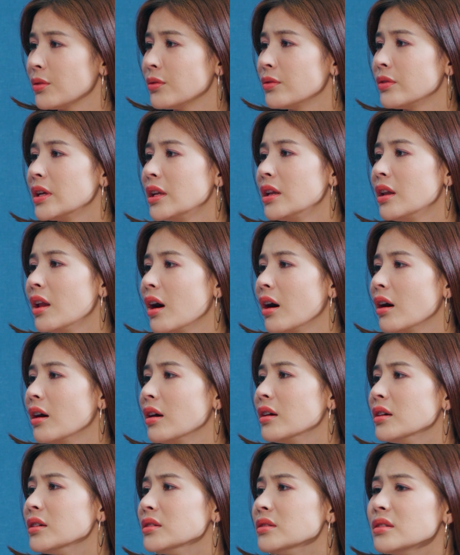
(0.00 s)
Vì
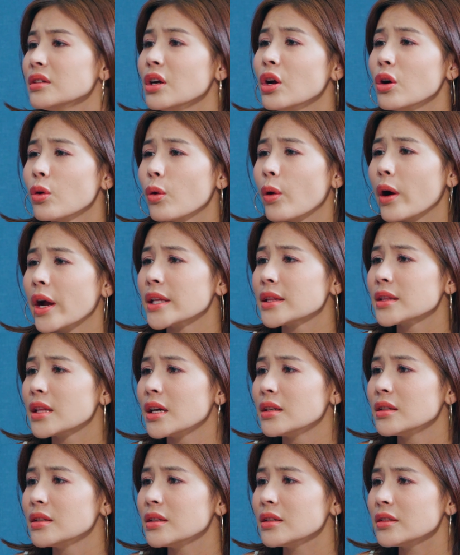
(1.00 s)
lỡ ngoại
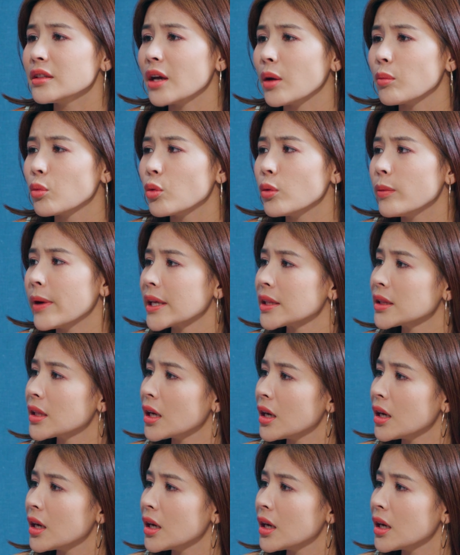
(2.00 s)
tình với chồng của bạn